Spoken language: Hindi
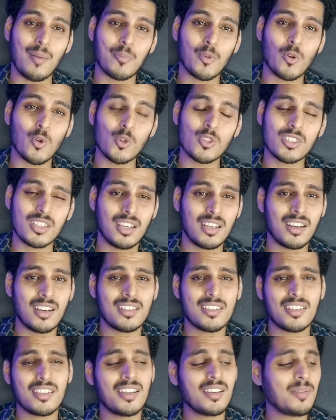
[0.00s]
आपको कौन सा
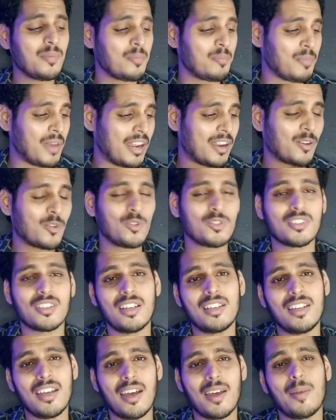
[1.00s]
लेना चाहिए मैंने कौन सा
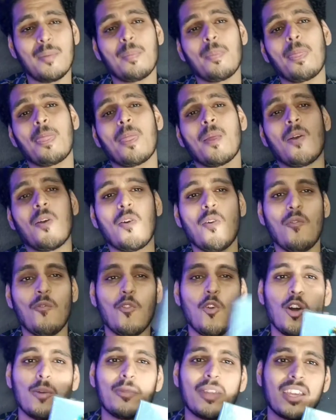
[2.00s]
लिया है
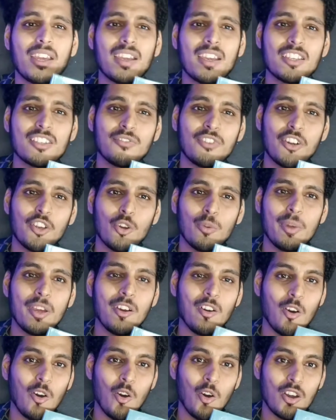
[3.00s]
वो हम देखेंगे इस वीडियो में
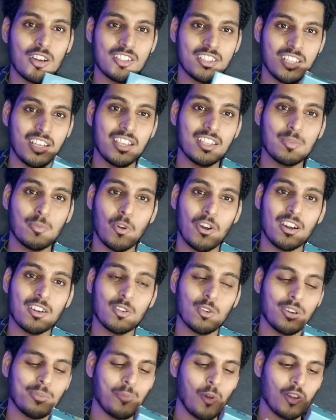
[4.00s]
और चलिए इस प्रोडक्ट
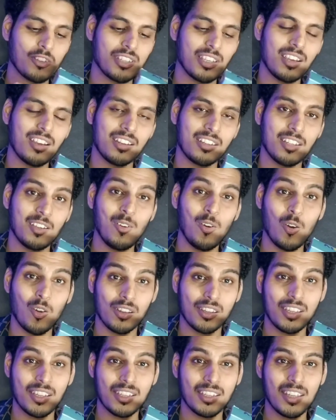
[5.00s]
को अनबॉक्सिंग करते हैं
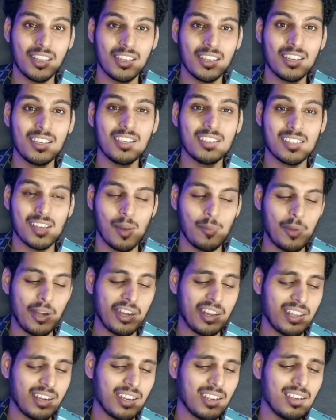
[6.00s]
और देखते हैं कि इसका
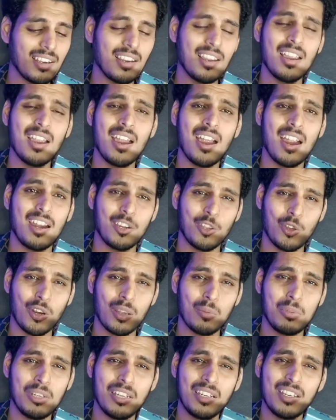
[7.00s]
मटेरियल
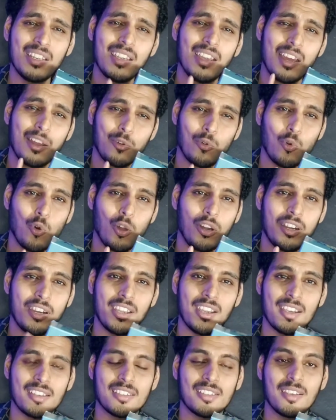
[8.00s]
ड्यूरेबिलिटी एंड
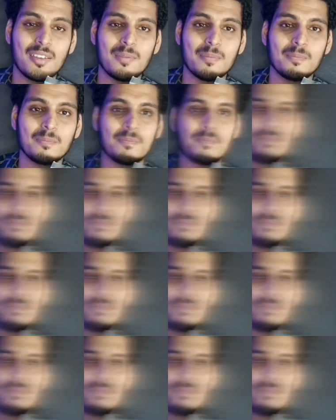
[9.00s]
क्वालिटी कैसी है